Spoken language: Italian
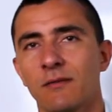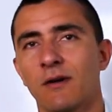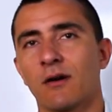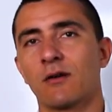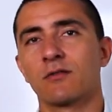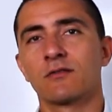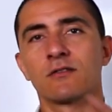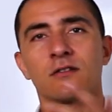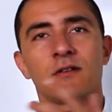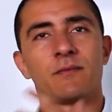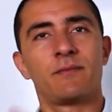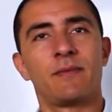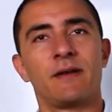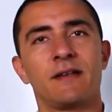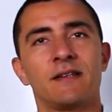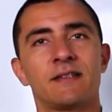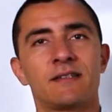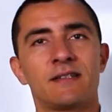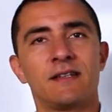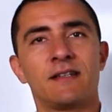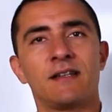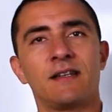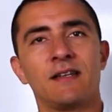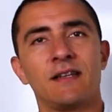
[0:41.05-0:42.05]
ma cosa ne
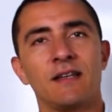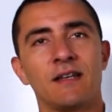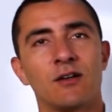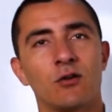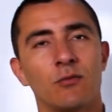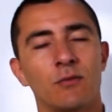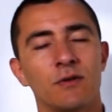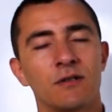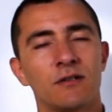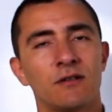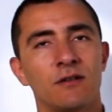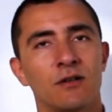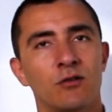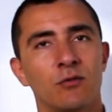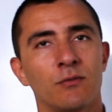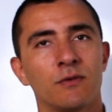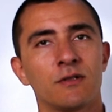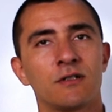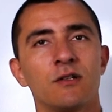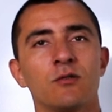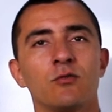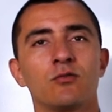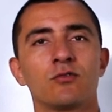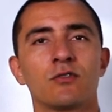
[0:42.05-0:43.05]
pensi di come, si, di
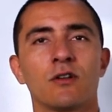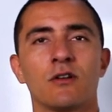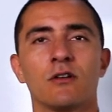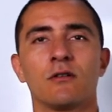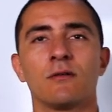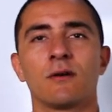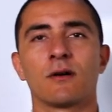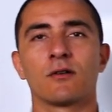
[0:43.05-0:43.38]
come, si, usano,